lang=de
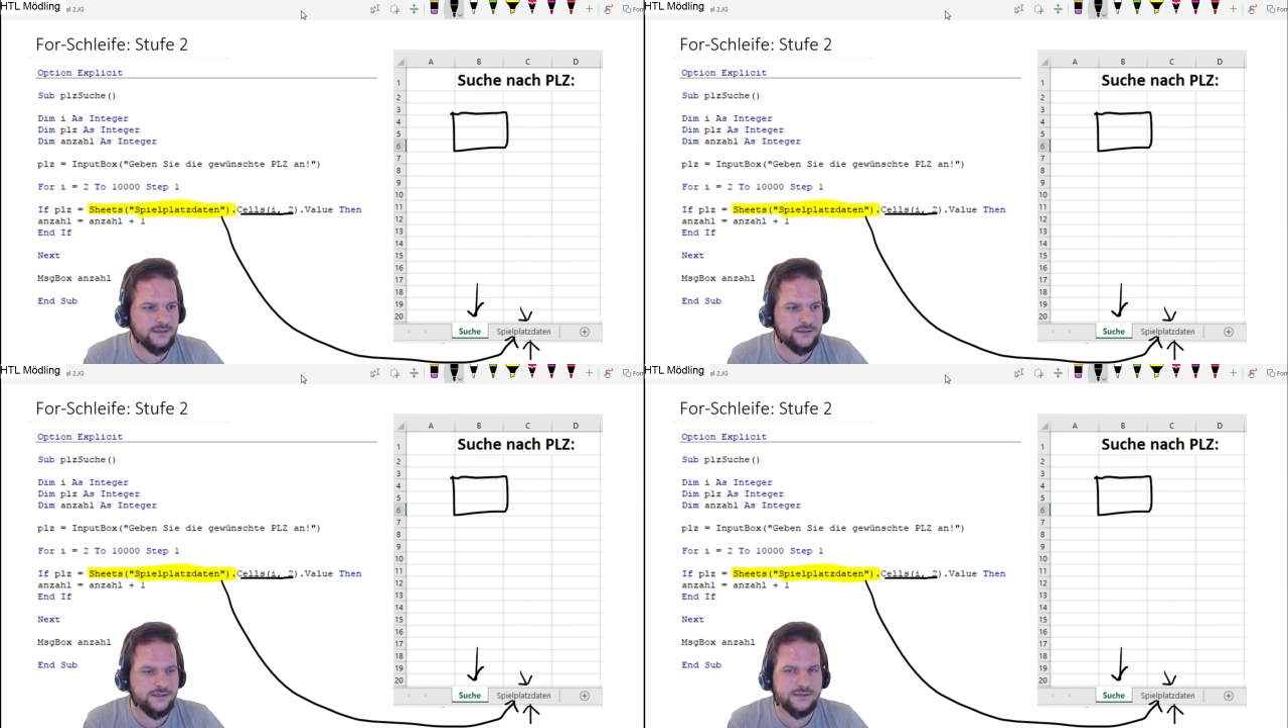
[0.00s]

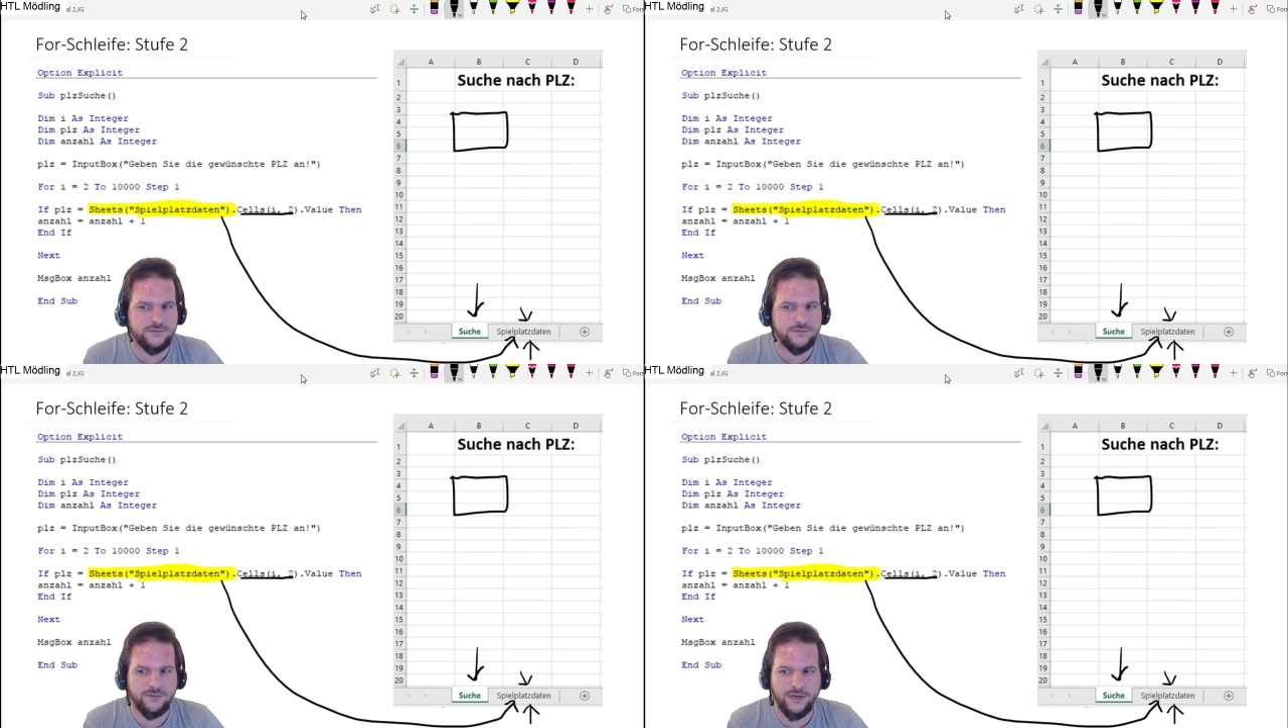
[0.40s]

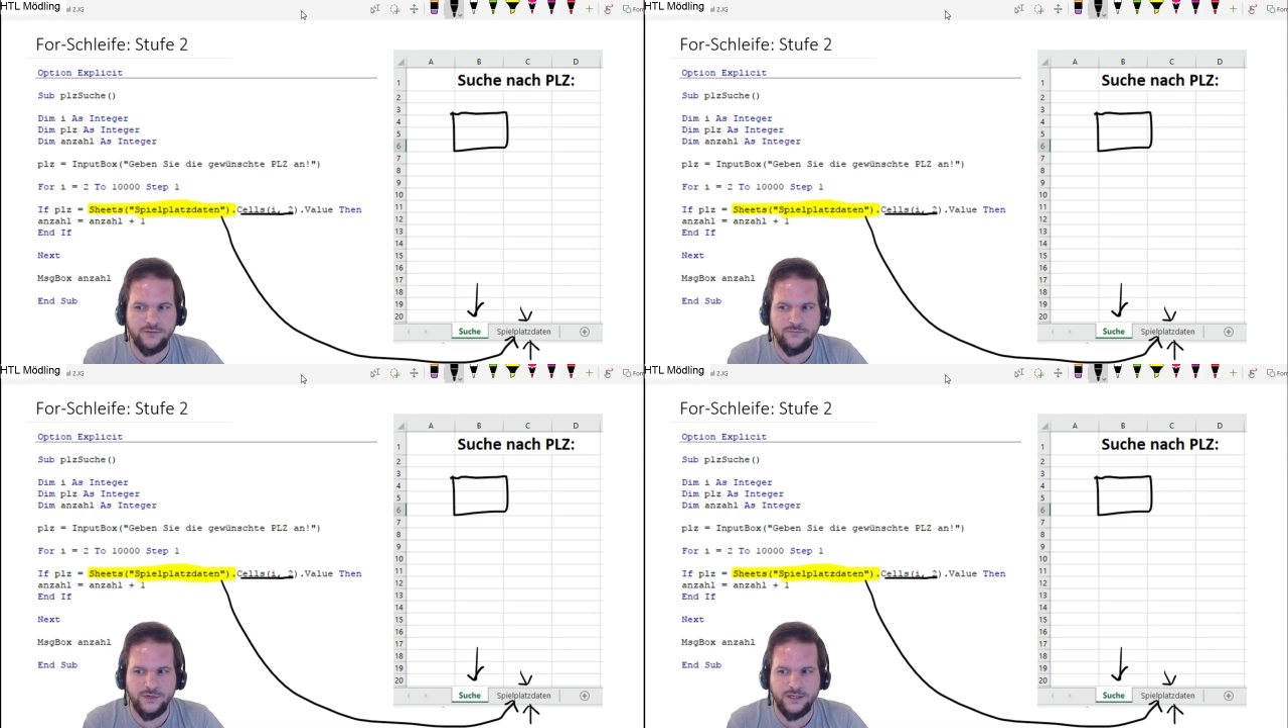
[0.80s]
diesem
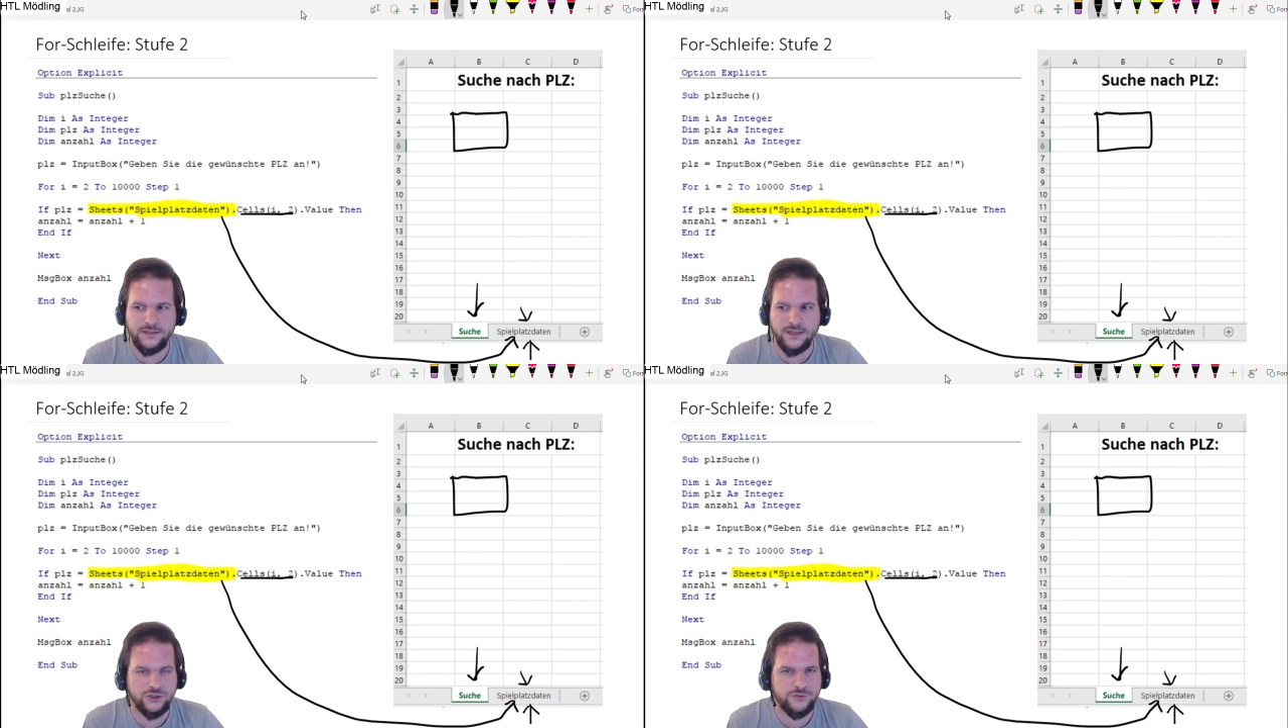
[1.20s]
Tabellenblatt
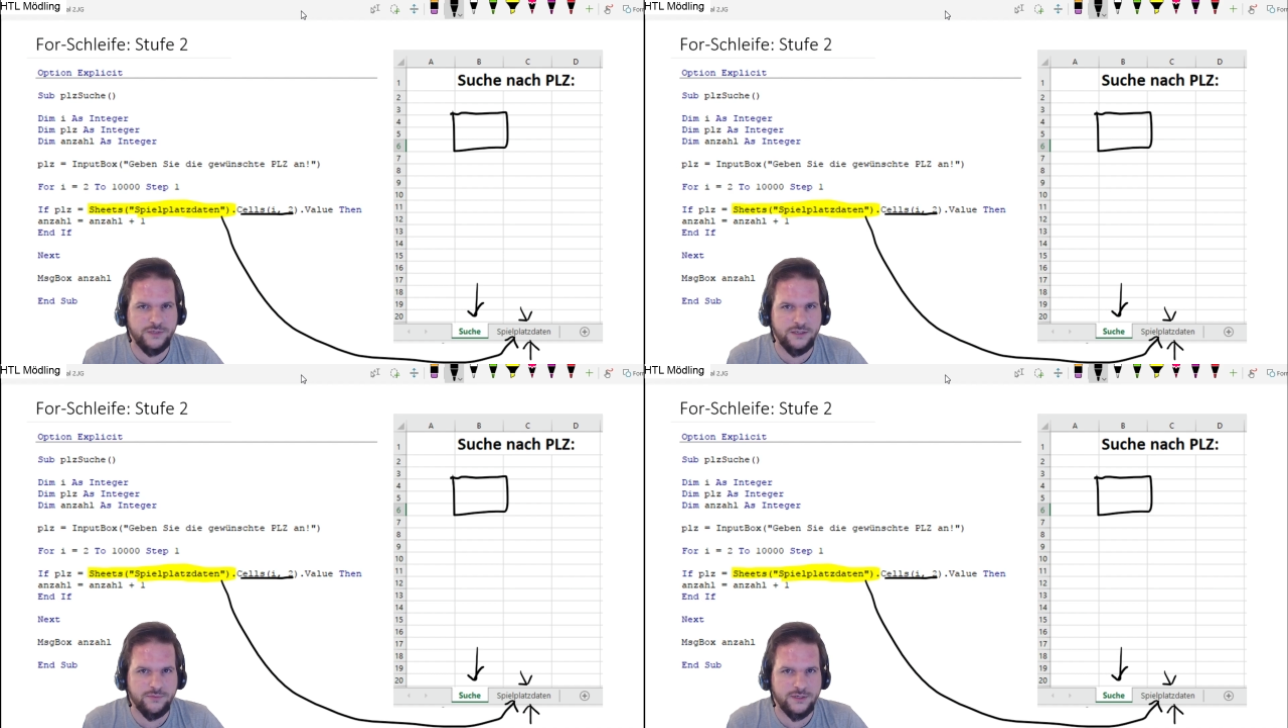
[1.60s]

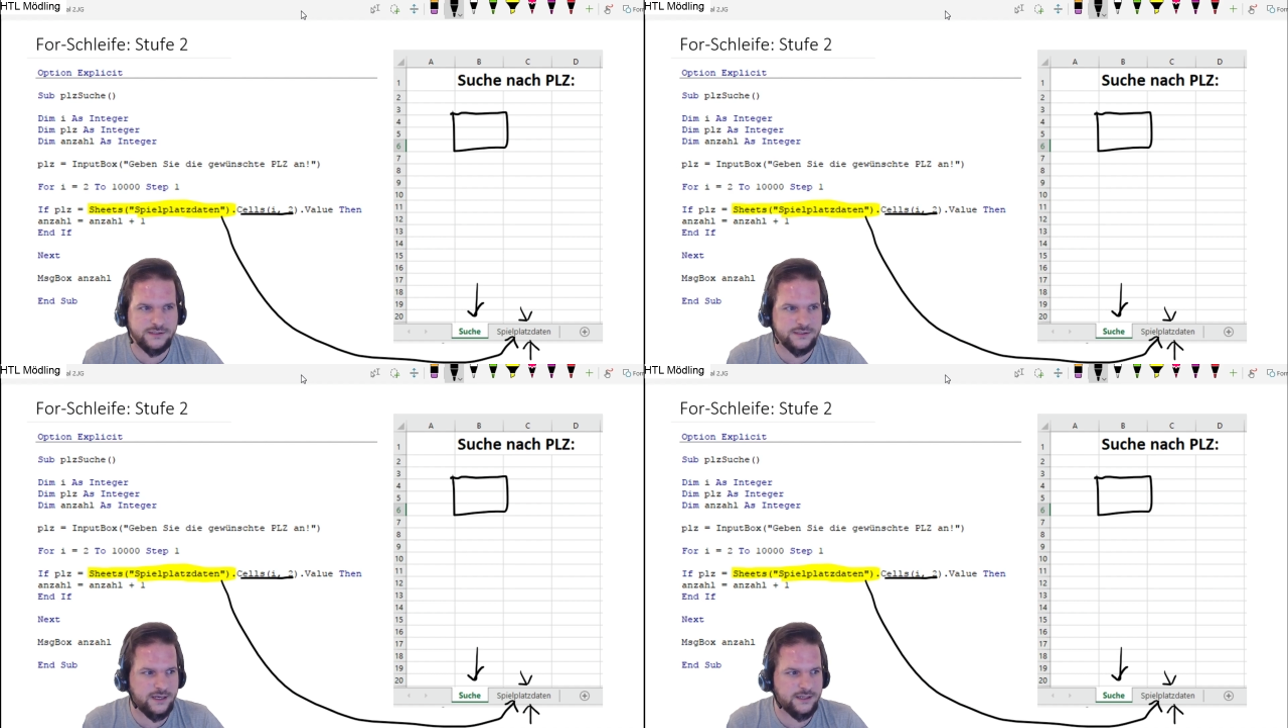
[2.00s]

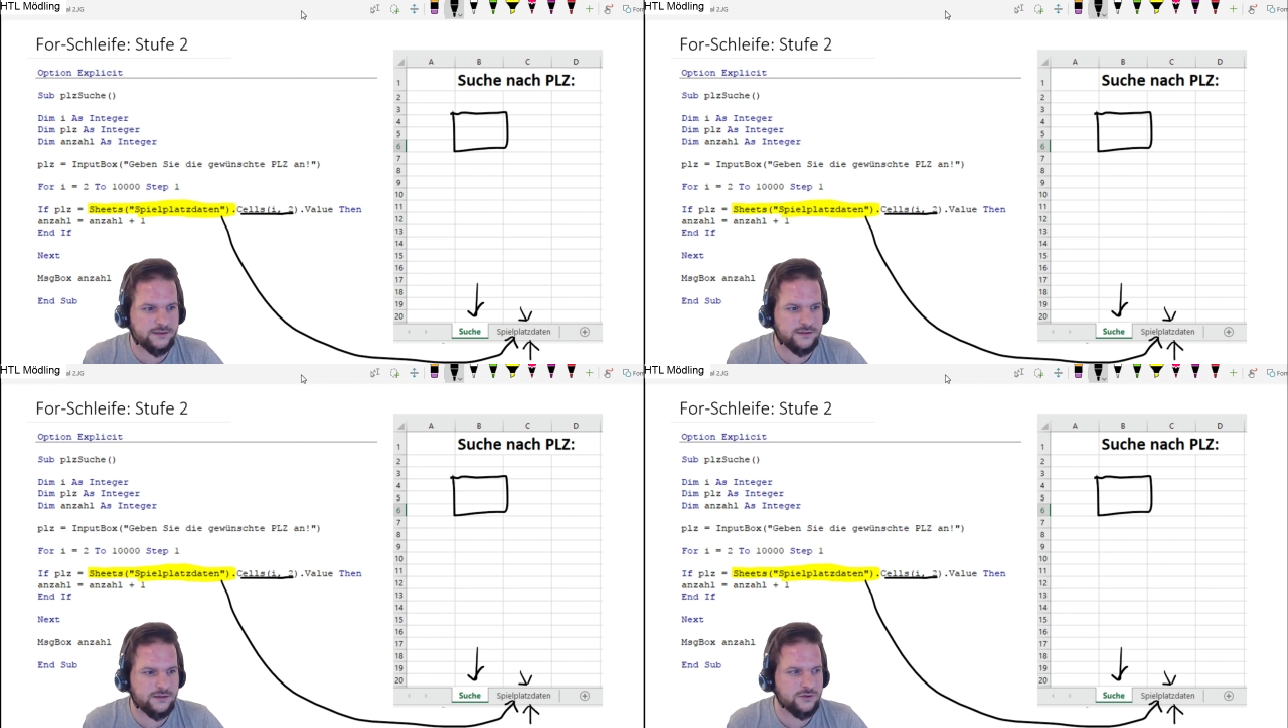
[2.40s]

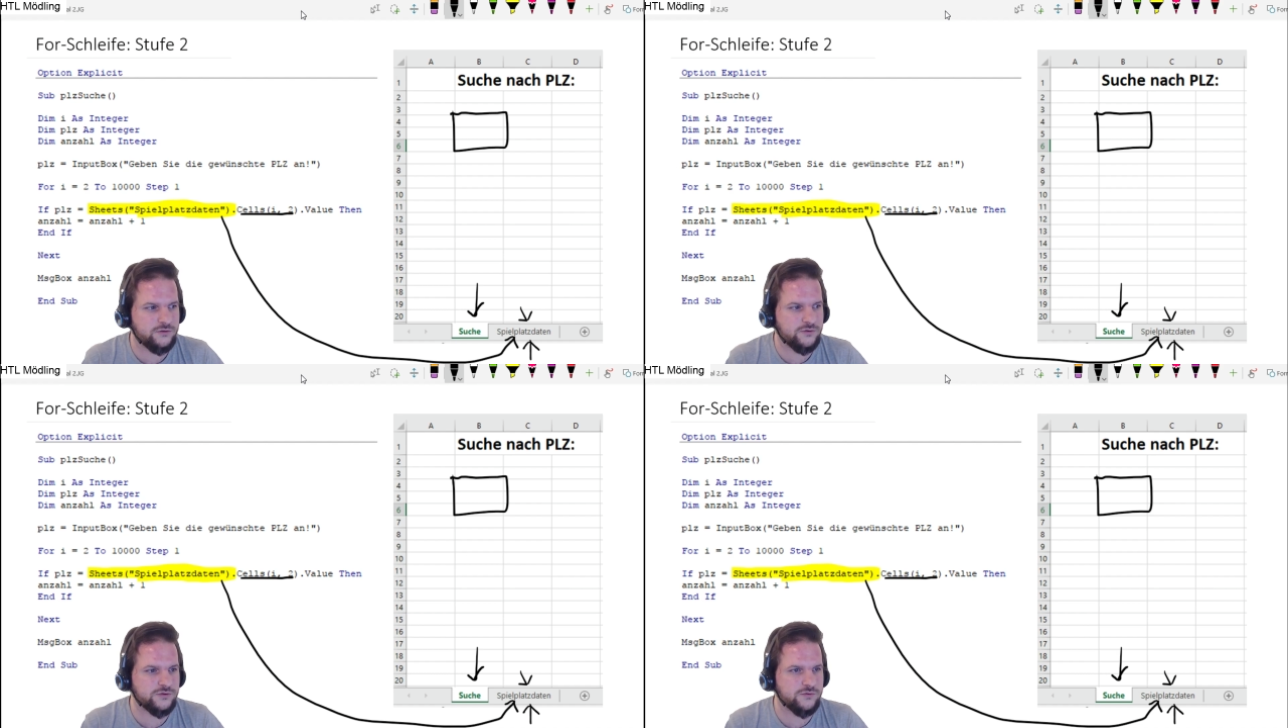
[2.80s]
Spielplatzdaten
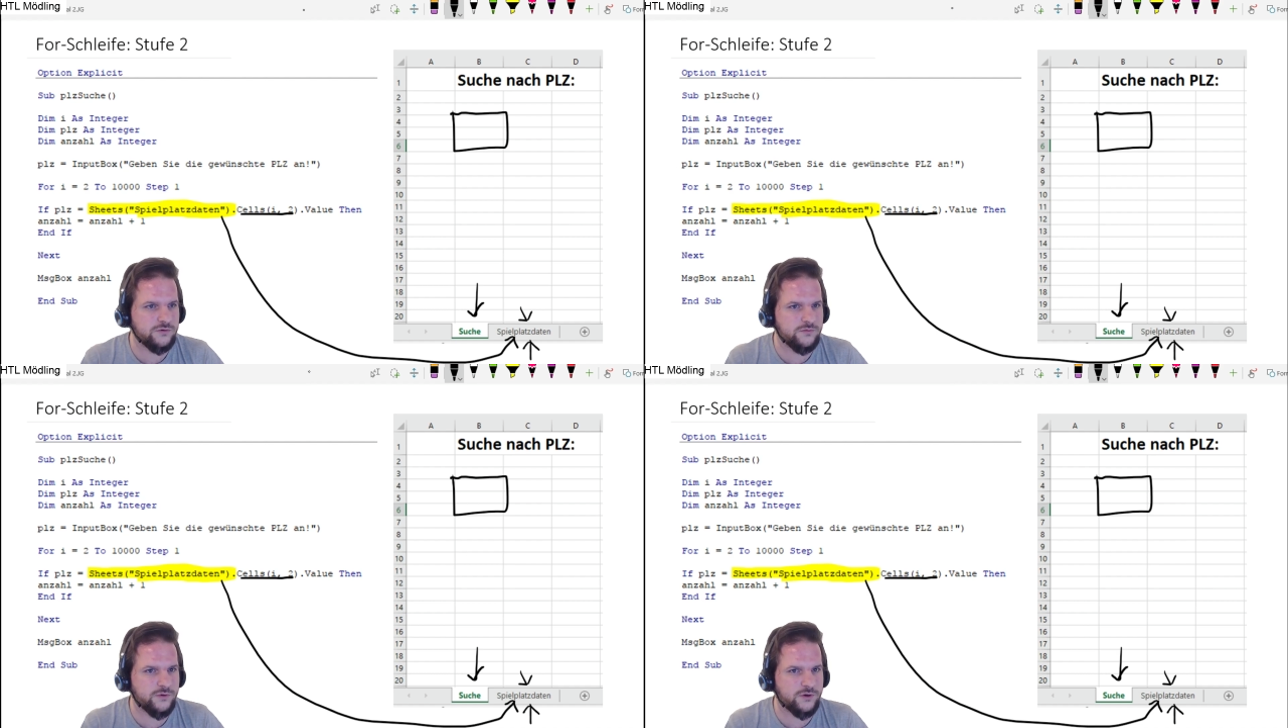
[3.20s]

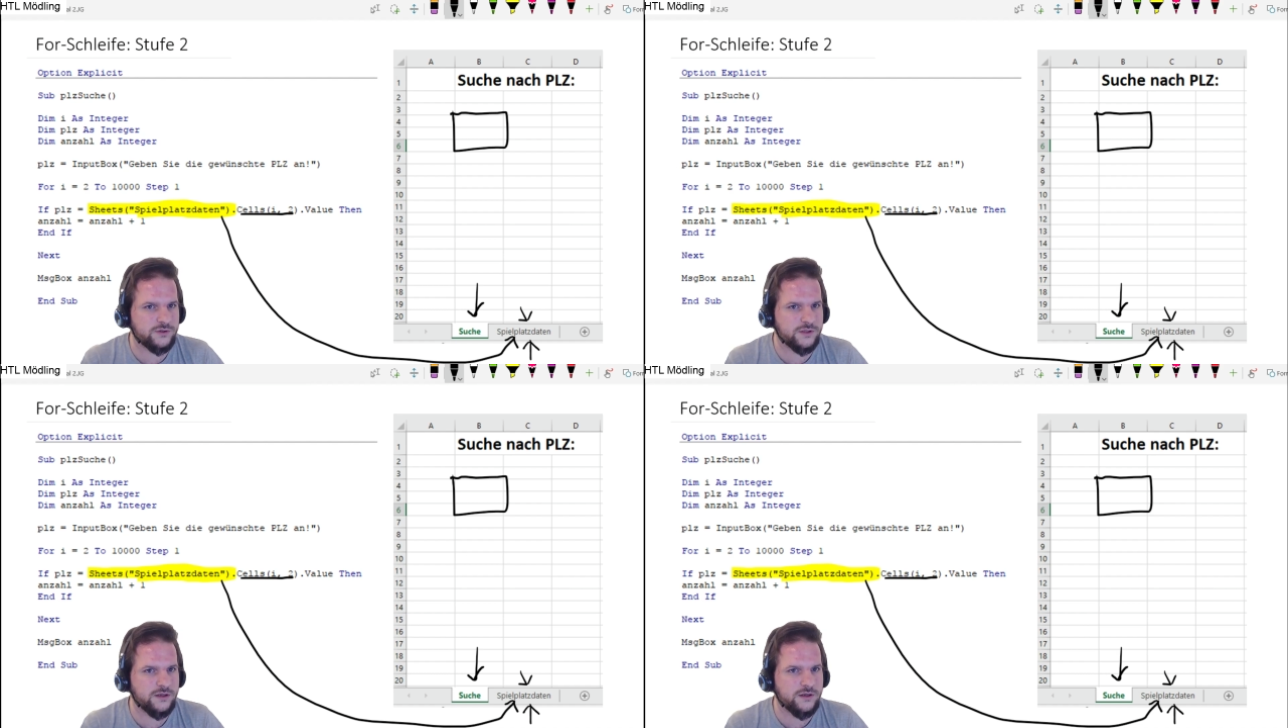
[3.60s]
durchsuchen möchte